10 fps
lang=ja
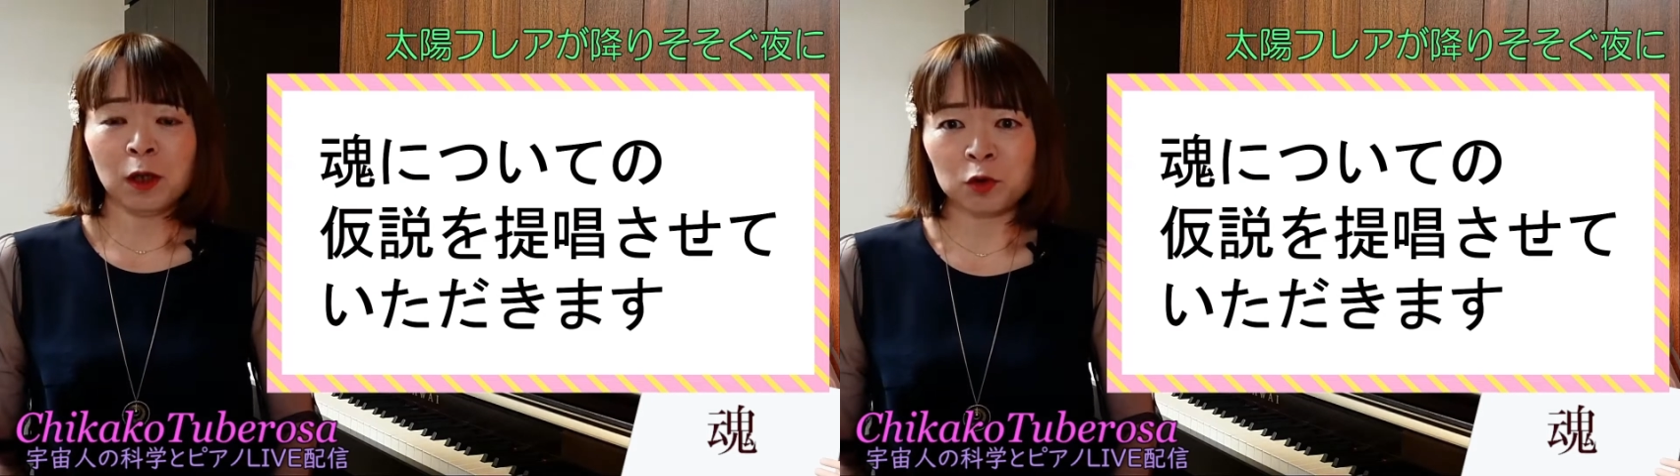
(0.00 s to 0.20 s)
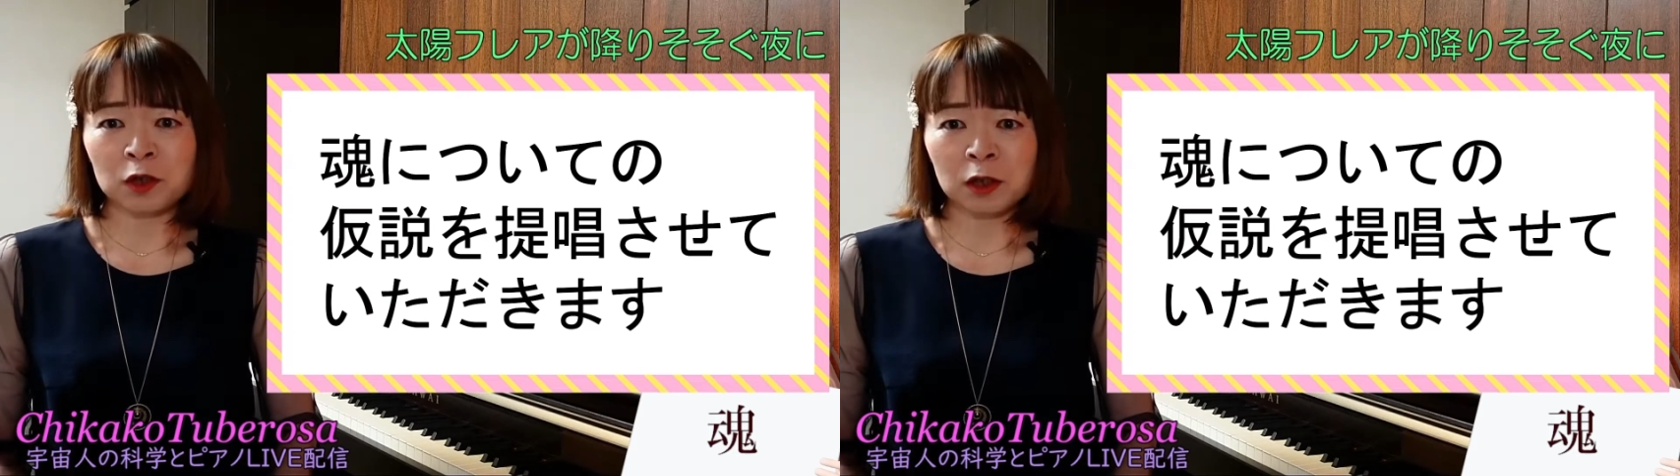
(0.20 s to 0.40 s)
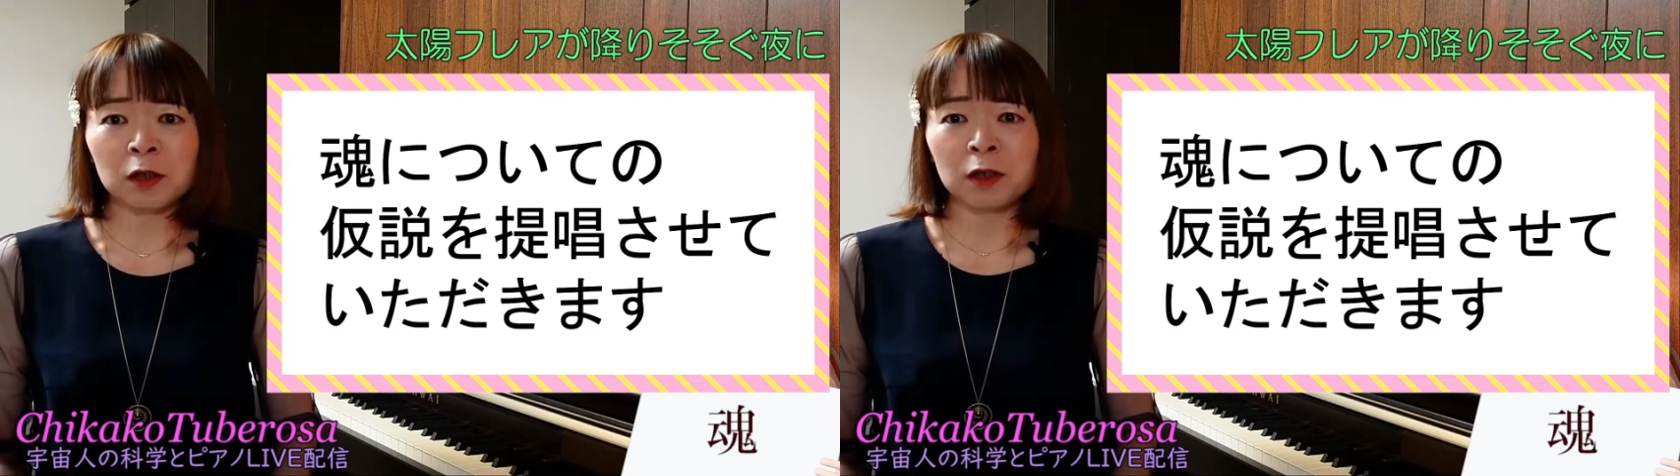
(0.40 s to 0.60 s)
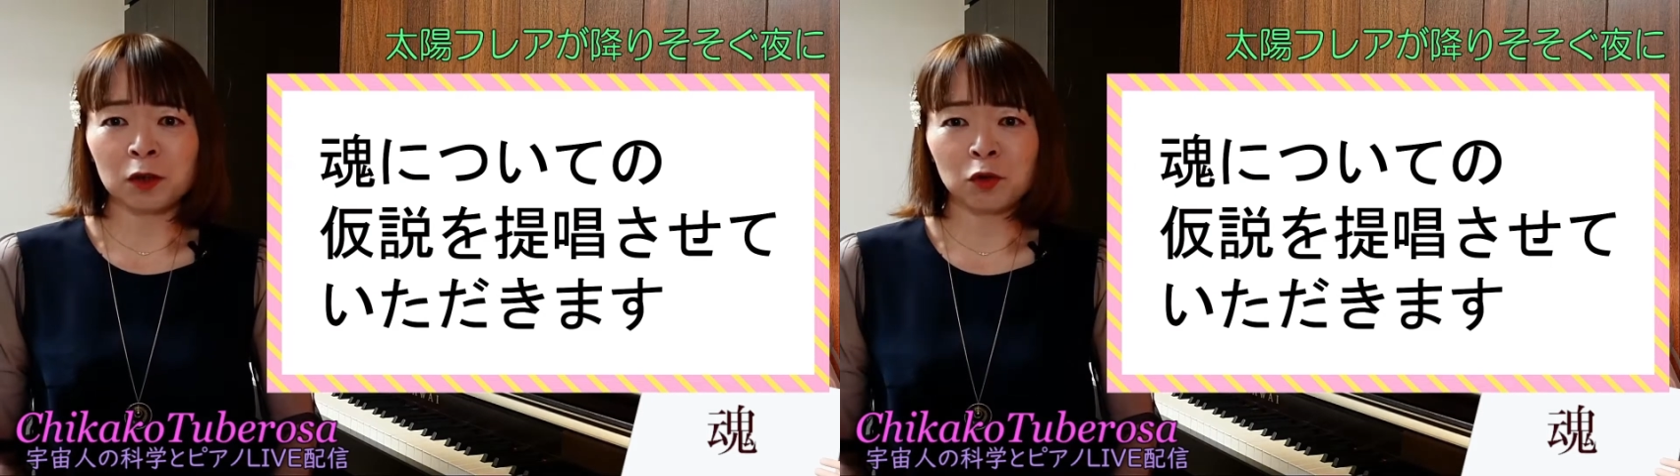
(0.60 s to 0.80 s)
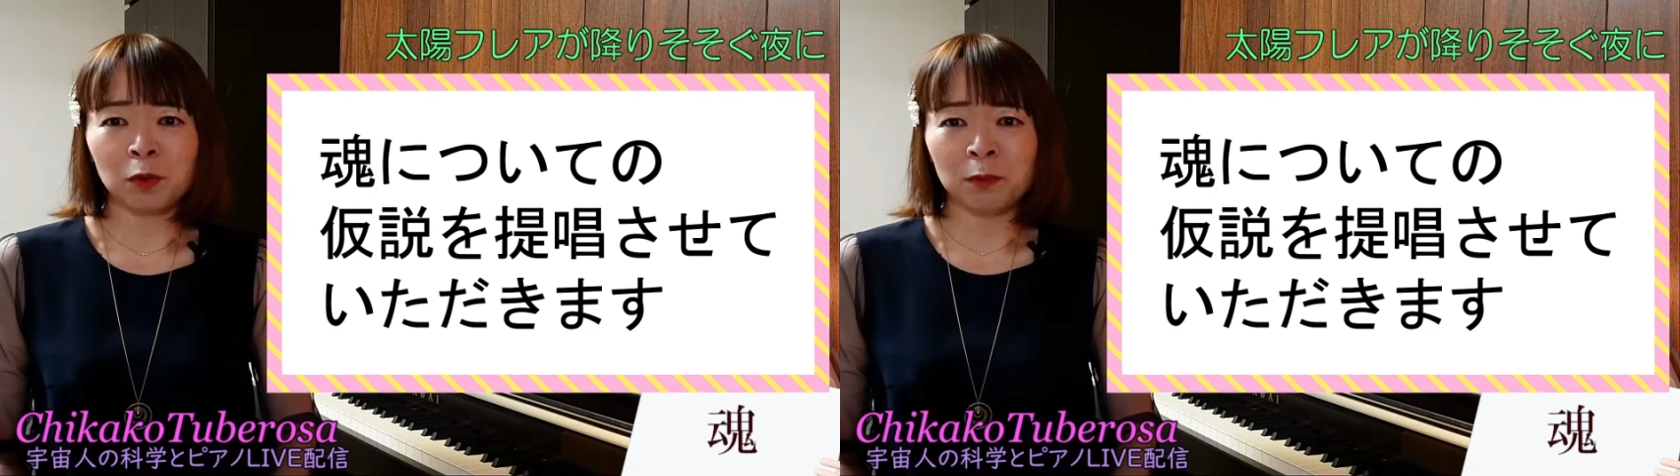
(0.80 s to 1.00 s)
一つ立て
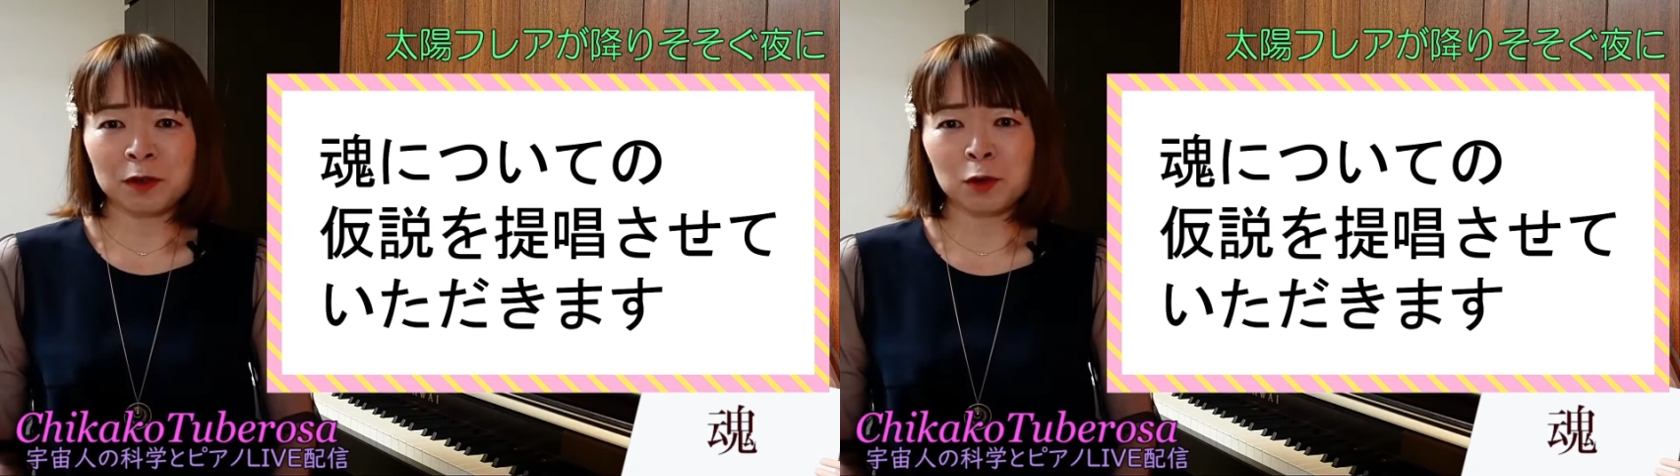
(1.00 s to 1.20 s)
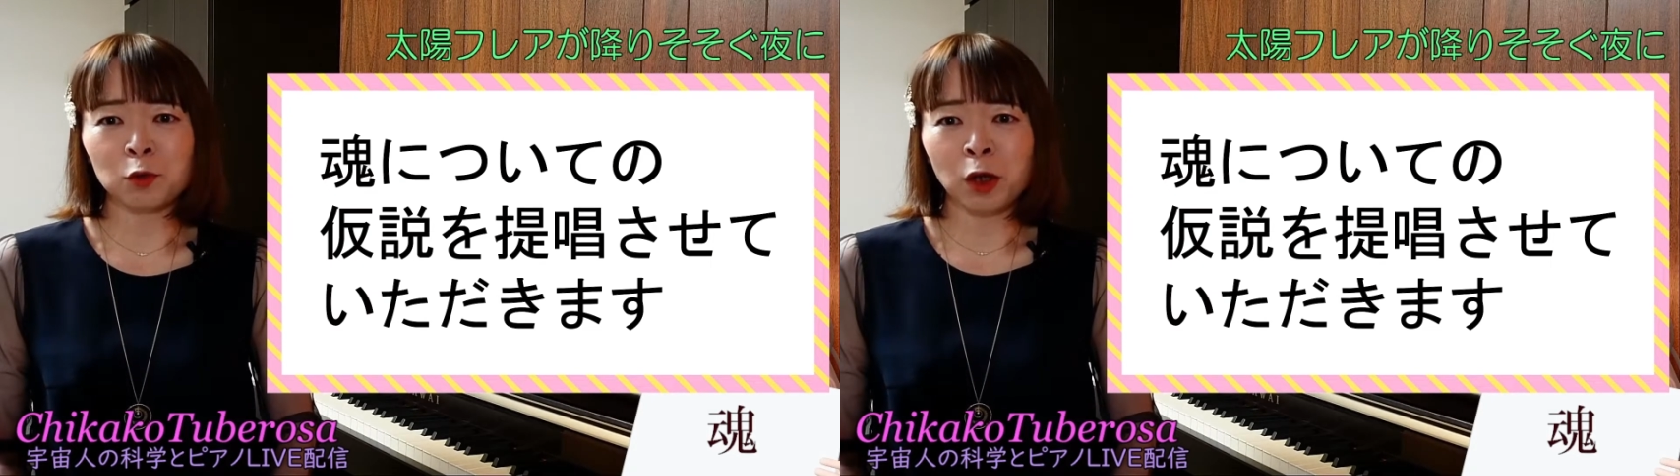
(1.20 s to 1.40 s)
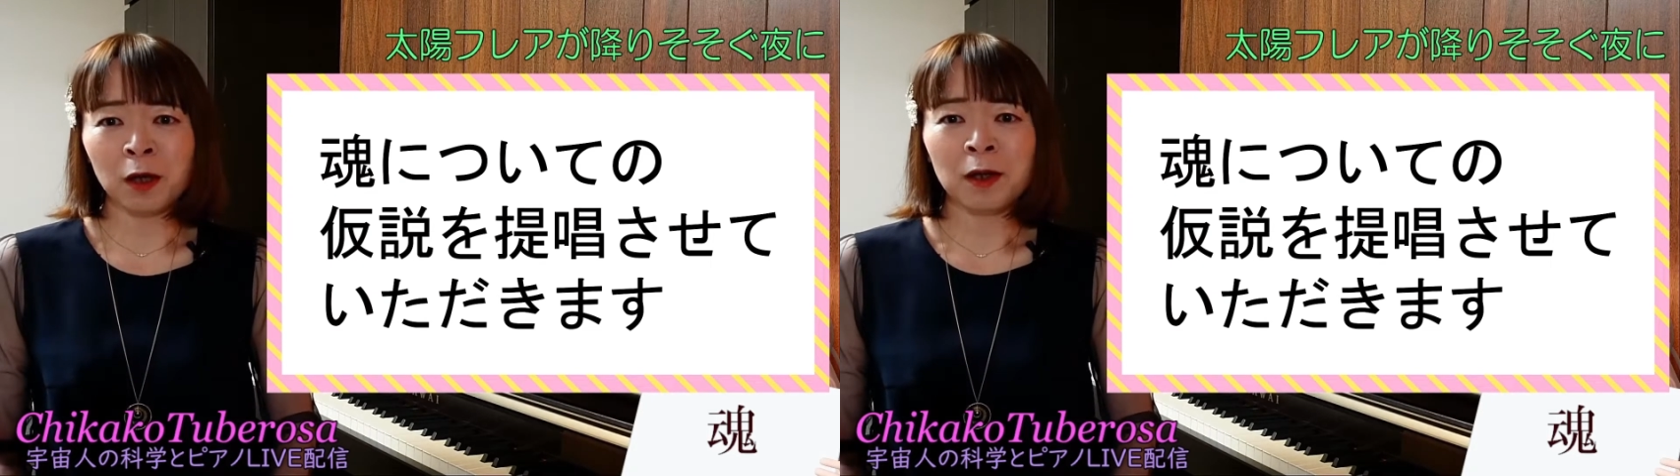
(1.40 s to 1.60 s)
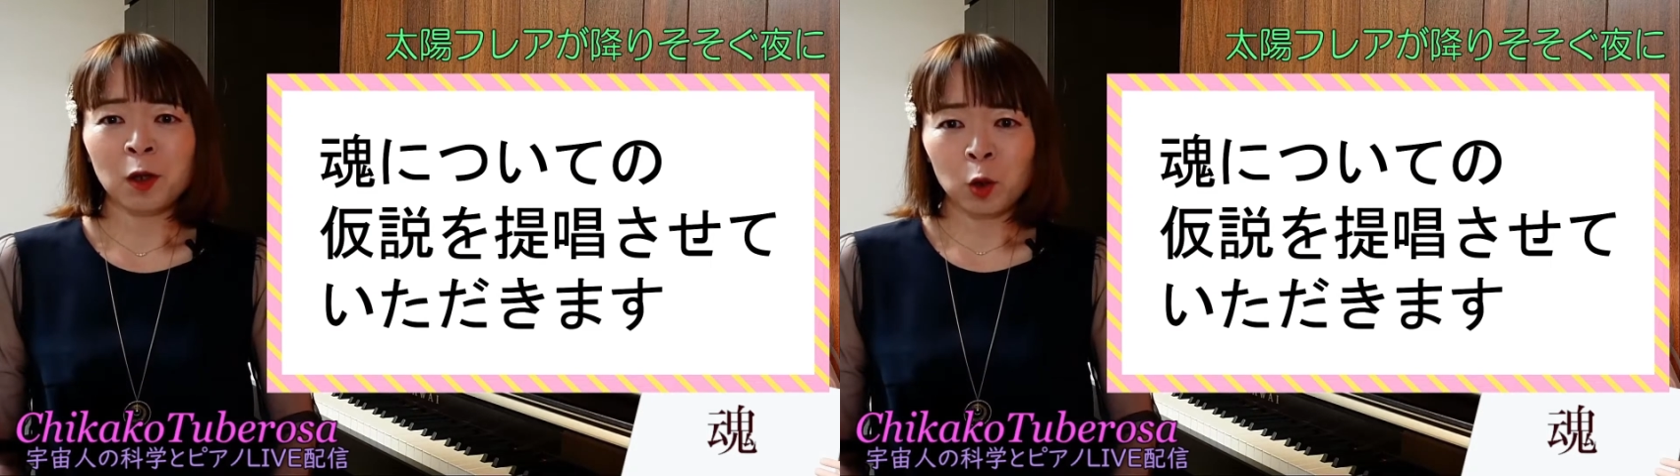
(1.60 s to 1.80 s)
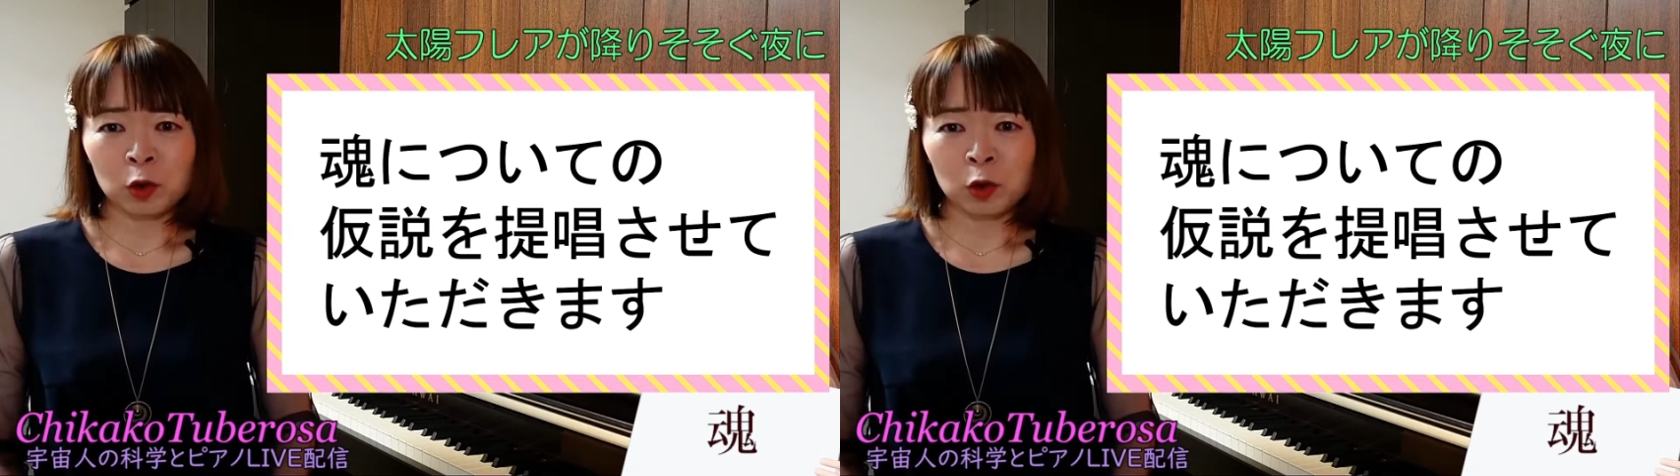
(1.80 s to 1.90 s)
たいと思いますので、